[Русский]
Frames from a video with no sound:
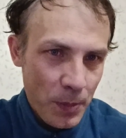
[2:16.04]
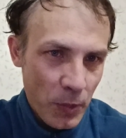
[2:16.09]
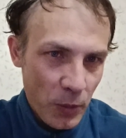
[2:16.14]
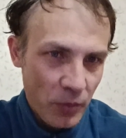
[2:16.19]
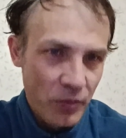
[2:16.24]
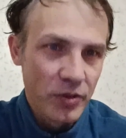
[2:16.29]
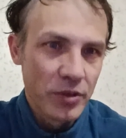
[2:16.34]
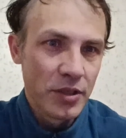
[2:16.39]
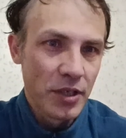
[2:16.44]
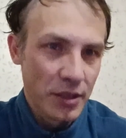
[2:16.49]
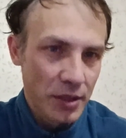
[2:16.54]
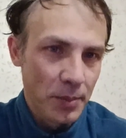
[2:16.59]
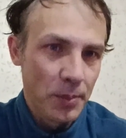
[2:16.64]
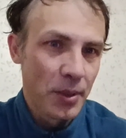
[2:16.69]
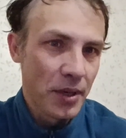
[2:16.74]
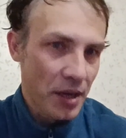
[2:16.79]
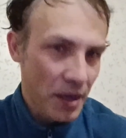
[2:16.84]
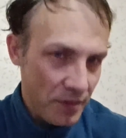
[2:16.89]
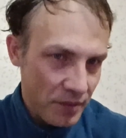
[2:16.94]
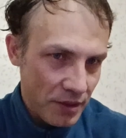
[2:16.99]
Но ведь это
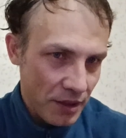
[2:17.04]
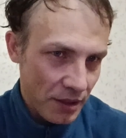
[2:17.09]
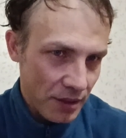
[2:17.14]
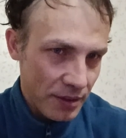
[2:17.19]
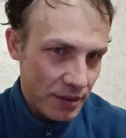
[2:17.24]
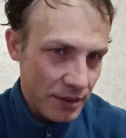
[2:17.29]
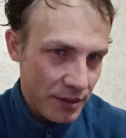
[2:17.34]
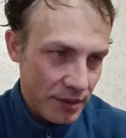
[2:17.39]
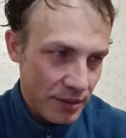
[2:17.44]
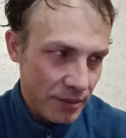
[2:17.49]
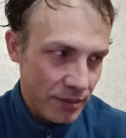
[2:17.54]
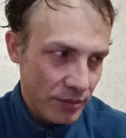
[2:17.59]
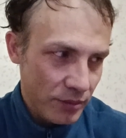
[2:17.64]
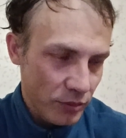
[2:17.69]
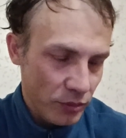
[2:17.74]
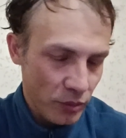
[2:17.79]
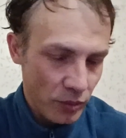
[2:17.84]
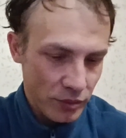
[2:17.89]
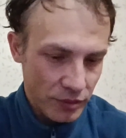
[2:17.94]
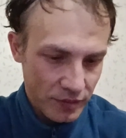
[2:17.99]
правда.
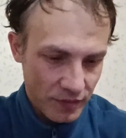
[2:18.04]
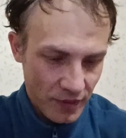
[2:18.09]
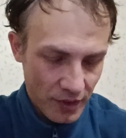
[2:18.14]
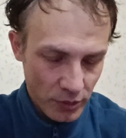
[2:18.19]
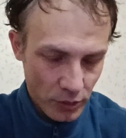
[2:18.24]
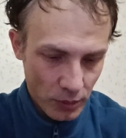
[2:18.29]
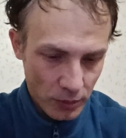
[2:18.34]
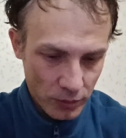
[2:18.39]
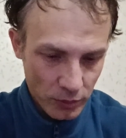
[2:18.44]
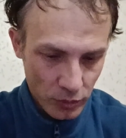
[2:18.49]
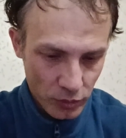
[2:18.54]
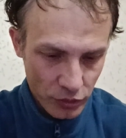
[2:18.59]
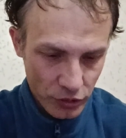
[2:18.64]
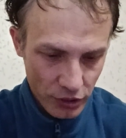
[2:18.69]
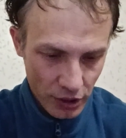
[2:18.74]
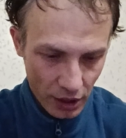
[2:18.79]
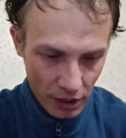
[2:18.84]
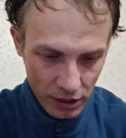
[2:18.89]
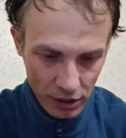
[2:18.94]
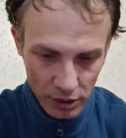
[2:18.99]
То есть, в одном
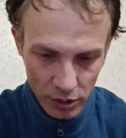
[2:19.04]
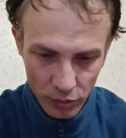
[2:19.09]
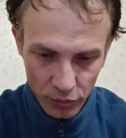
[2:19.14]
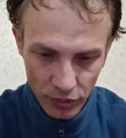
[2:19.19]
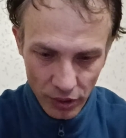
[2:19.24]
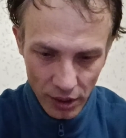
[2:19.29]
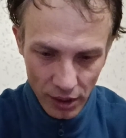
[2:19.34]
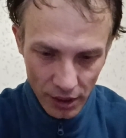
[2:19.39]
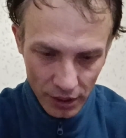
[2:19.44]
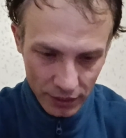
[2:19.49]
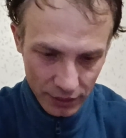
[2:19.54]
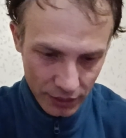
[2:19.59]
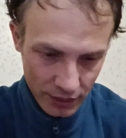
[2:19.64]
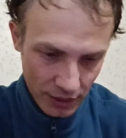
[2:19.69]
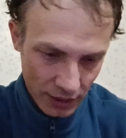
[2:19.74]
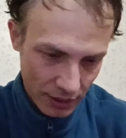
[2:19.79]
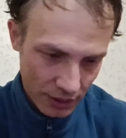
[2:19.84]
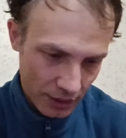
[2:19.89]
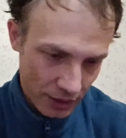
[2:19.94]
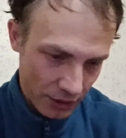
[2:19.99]
случае они не удаляют
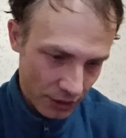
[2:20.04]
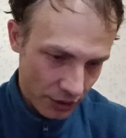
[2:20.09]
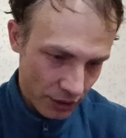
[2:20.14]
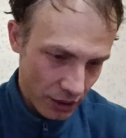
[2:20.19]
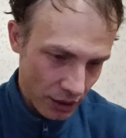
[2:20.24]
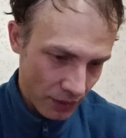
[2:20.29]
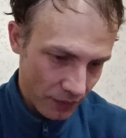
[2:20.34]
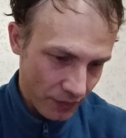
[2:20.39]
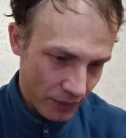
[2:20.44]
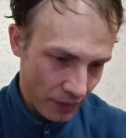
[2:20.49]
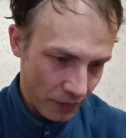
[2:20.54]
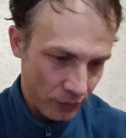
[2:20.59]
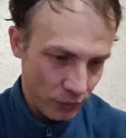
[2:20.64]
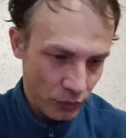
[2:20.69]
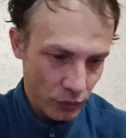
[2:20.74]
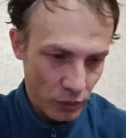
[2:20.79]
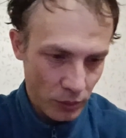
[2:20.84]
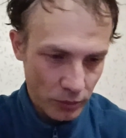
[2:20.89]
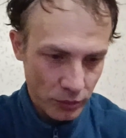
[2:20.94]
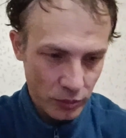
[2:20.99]
игрока крыльев, а в
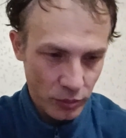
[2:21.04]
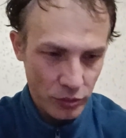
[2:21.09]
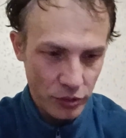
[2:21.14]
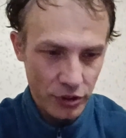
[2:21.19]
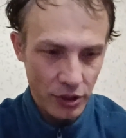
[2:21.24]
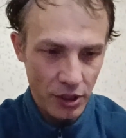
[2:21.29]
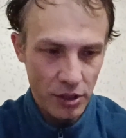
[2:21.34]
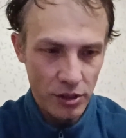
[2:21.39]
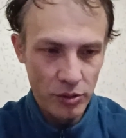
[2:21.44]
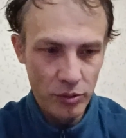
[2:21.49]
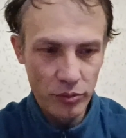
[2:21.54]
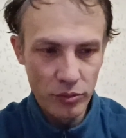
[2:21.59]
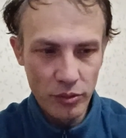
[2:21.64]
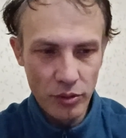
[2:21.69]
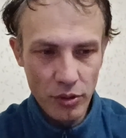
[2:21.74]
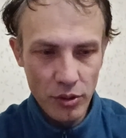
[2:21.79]
другом случае они э,